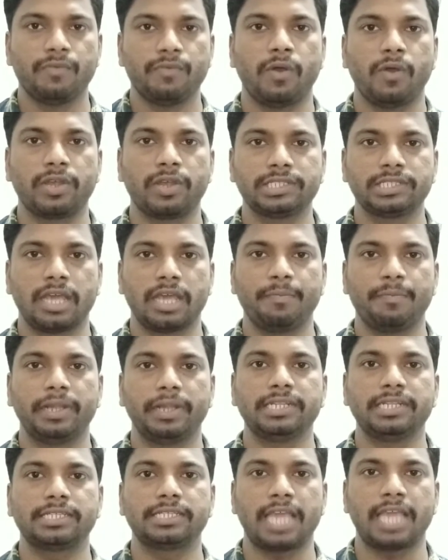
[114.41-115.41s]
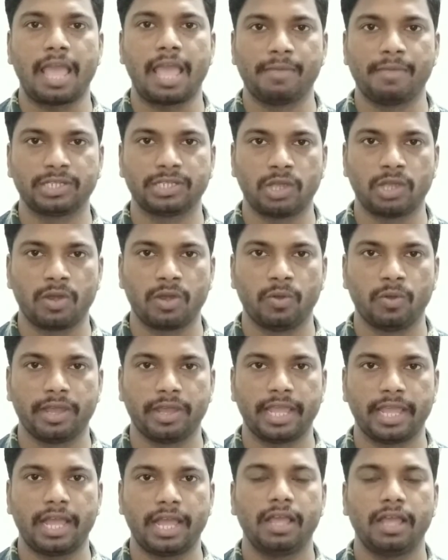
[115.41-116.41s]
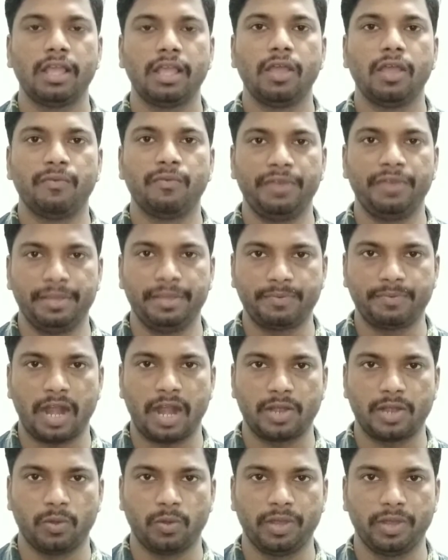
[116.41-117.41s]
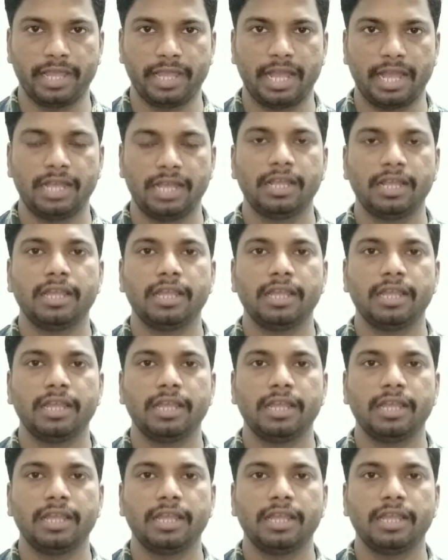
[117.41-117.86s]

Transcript: फॉर एग्जाम्पल जैसे अमेजोन हो गया फ्लिपकार्ट हो गया